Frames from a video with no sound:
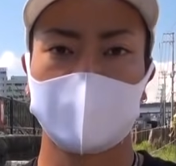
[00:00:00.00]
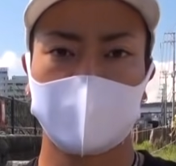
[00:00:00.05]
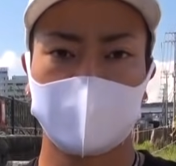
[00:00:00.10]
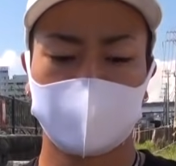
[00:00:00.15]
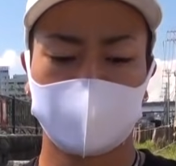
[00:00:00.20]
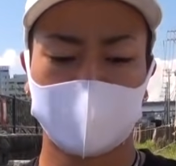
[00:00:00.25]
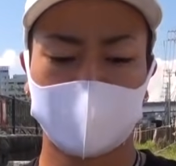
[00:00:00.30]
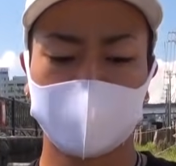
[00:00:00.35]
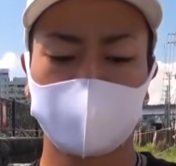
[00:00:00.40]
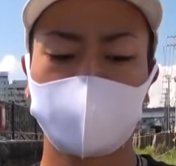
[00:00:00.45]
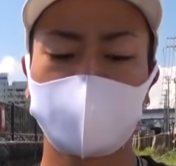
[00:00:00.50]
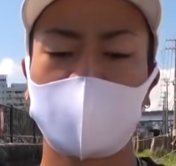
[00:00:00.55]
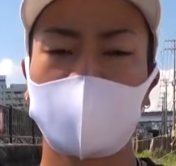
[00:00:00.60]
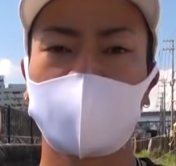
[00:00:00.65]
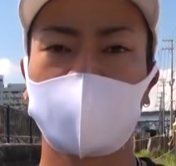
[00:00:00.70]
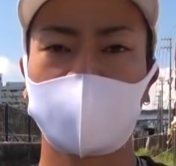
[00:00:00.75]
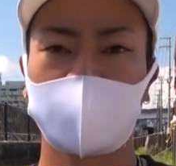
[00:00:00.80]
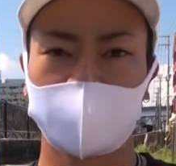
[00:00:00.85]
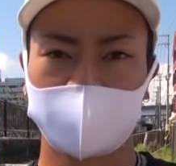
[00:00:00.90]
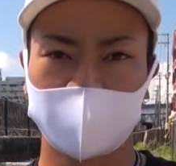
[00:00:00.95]
まあ、糸が
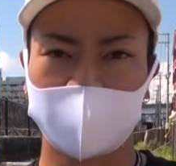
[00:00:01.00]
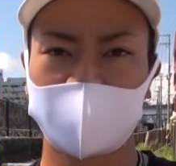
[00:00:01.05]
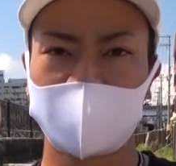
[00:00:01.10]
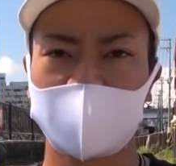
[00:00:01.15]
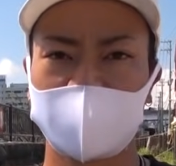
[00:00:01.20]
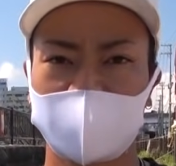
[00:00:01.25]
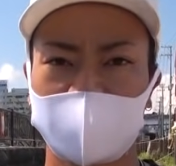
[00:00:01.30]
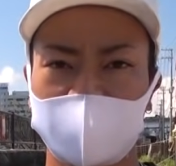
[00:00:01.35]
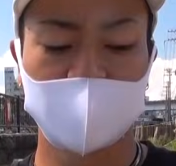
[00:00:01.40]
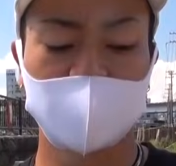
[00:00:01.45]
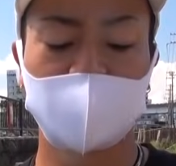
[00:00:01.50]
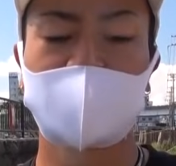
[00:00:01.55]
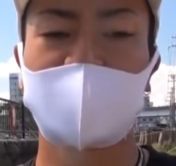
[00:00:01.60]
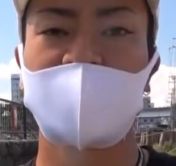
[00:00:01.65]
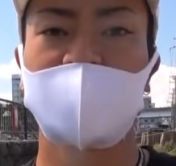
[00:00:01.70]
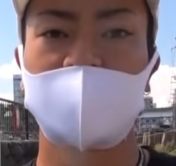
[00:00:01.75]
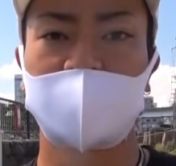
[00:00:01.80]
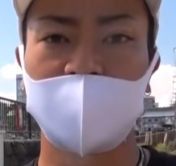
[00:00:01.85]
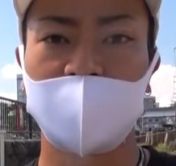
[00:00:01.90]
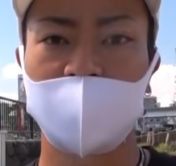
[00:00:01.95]
こう出ていく仕組みで
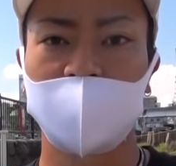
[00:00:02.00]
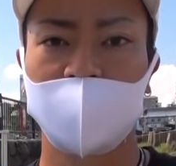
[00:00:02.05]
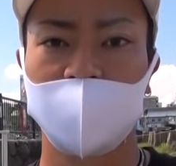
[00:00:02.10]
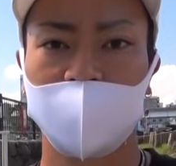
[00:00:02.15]
すね